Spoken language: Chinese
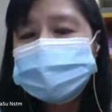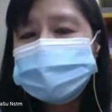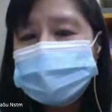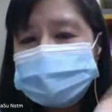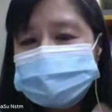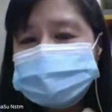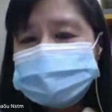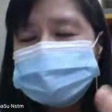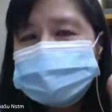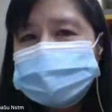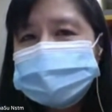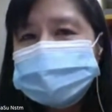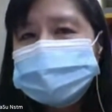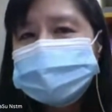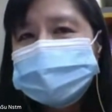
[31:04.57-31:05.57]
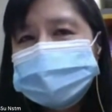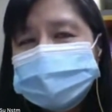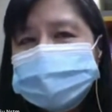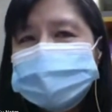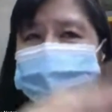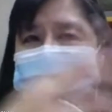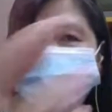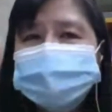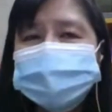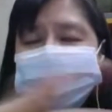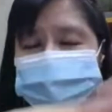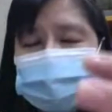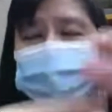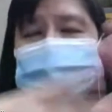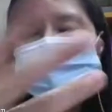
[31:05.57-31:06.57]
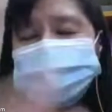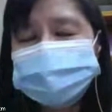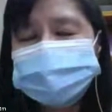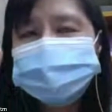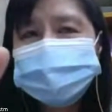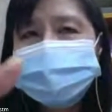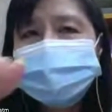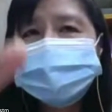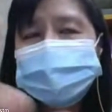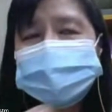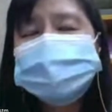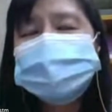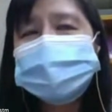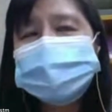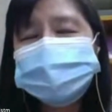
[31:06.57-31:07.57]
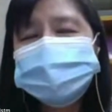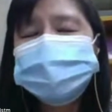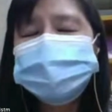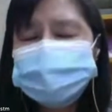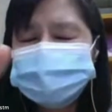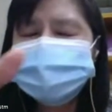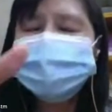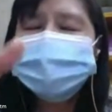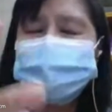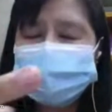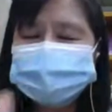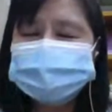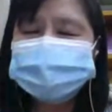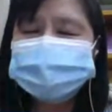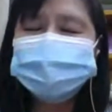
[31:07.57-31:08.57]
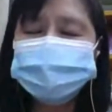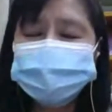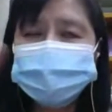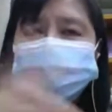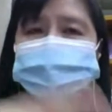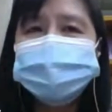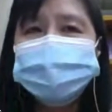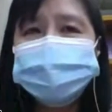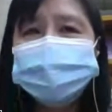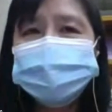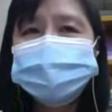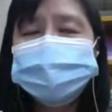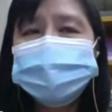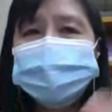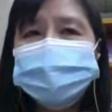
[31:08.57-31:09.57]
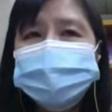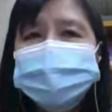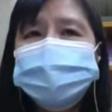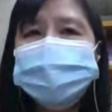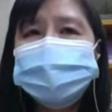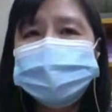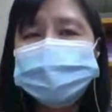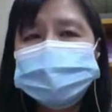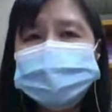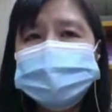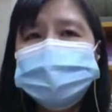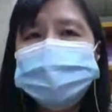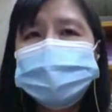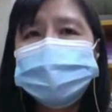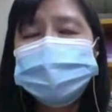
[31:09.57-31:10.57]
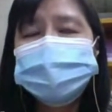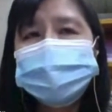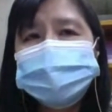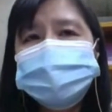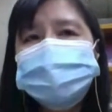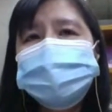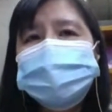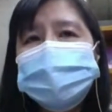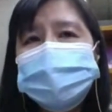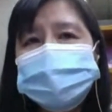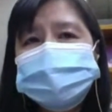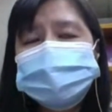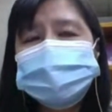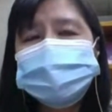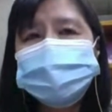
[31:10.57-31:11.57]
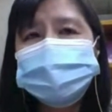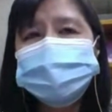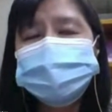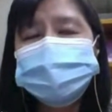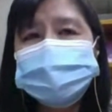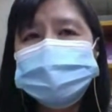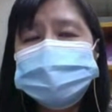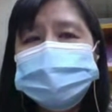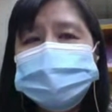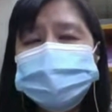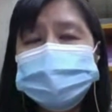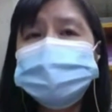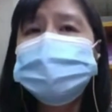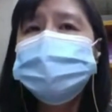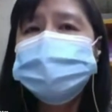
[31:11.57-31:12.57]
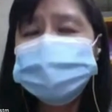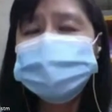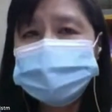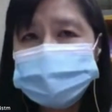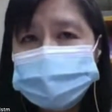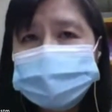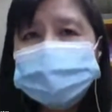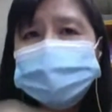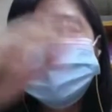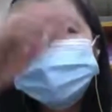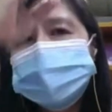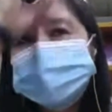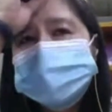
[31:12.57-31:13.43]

所以还是很很难讲啊，就我觉得还是脱脱离不了博物馆的基本观众还是以学学生居多，